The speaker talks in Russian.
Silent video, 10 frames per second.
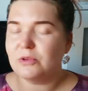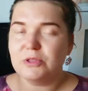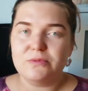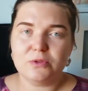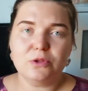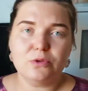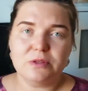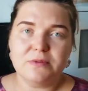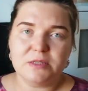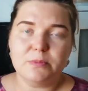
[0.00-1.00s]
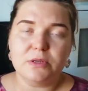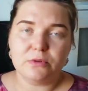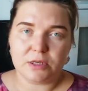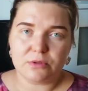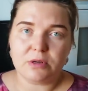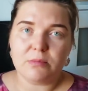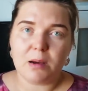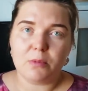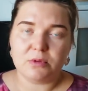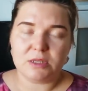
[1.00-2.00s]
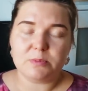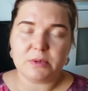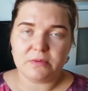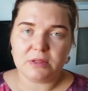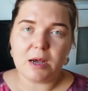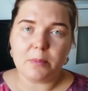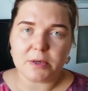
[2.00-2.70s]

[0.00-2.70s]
То есть вот тот весь период, который мама у нас провела